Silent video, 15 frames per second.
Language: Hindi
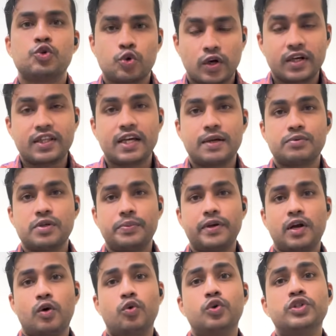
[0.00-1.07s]
स्वागत है आप सभी
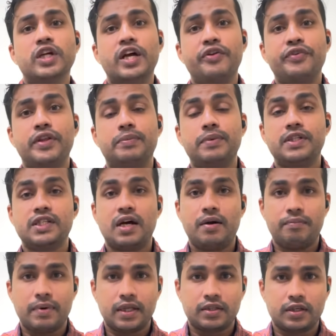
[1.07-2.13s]
का ओज आयुर्वेद में जहां
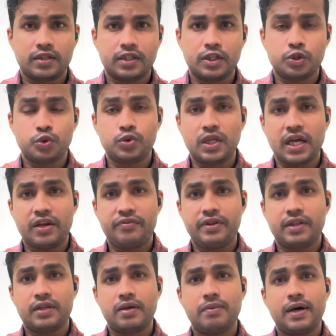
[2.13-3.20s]
हम बात करते हैं शुद्ध
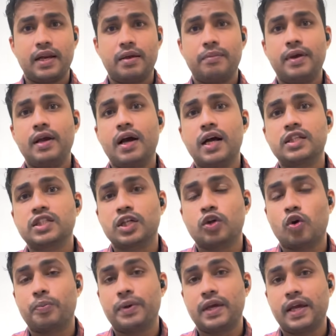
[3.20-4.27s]
आयुर्वेद के बारे में आज का
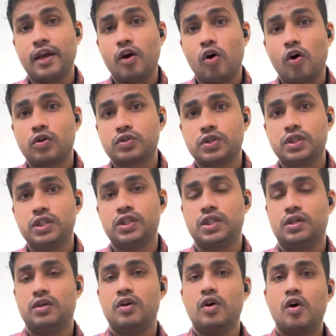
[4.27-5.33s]
टॉपिक है
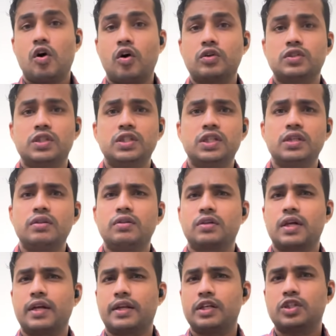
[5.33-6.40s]
ऑक्सीजन ऑक्सीजन
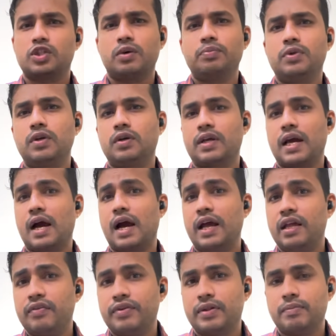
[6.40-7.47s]
करके शब्द क्या
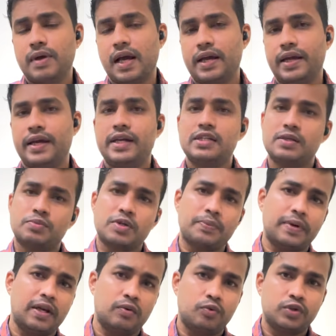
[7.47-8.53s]
आयुर्वेद में आया है सबसे
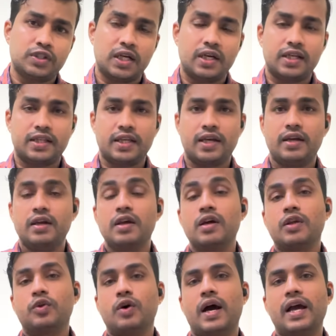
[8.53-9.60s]
पहले वो जान लेते हैं
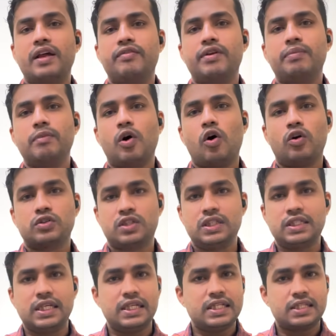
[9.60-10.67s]
तो आयुर्वेद में
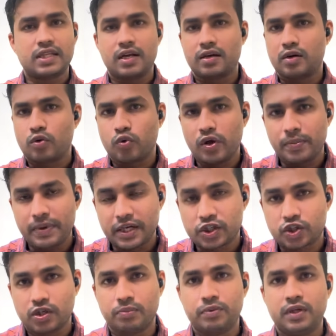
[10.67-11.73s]
ऑक्सीजन इस तरह का कोई भी एक
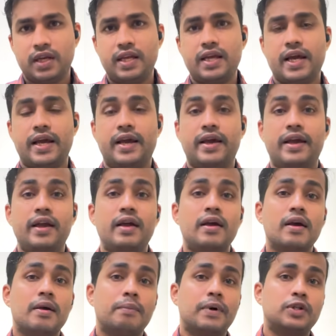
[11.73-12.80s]
शब्द नहीं आया है
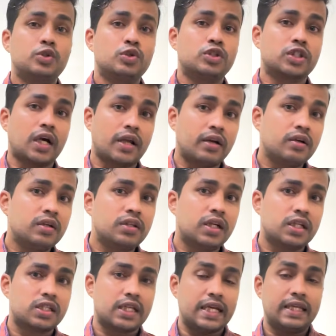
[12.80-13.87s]
पर जो
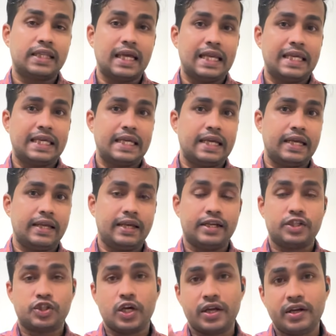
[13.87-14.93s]
शारंगधर संहिता लिखी गई
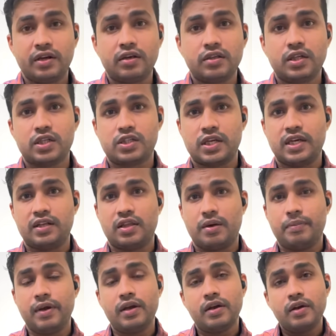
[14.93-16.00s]
है शारंगधर संहिता
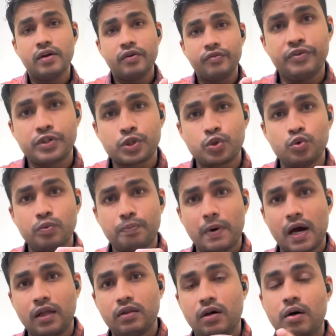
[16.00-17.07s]
में
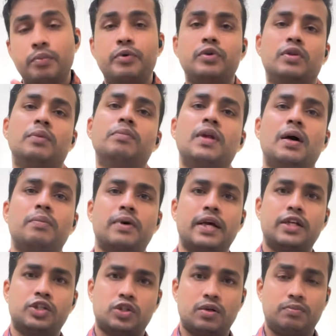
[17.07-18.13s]
विष्णुपाद अमृतम नाम का
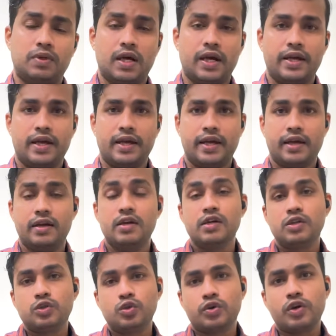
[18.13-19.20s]
एक शब्द आया है
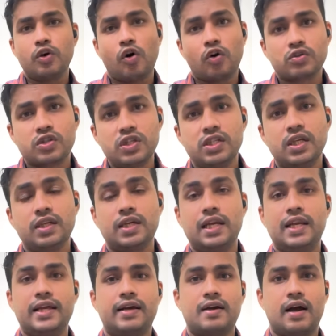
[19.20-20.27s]
जो कि ऑक्सीजन के
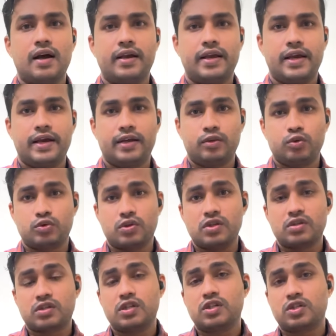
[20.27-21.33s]
लिए कहा गया है तो
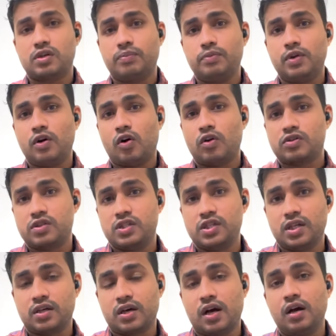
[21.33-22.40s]
संस्कृत शब्द
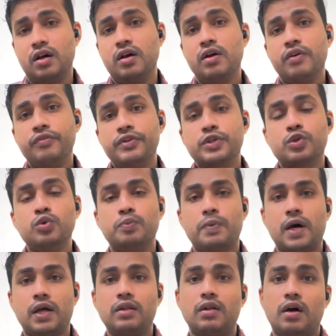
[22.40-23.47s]
ऑक्सीजन का
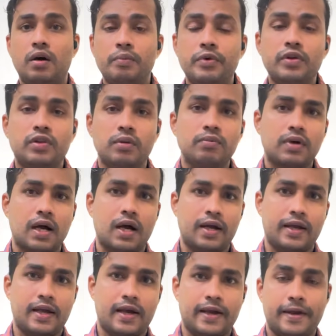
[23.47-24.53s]
विष्णुपाद अमृतम कहा
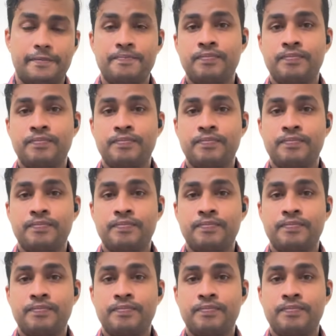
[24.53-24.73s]
गया है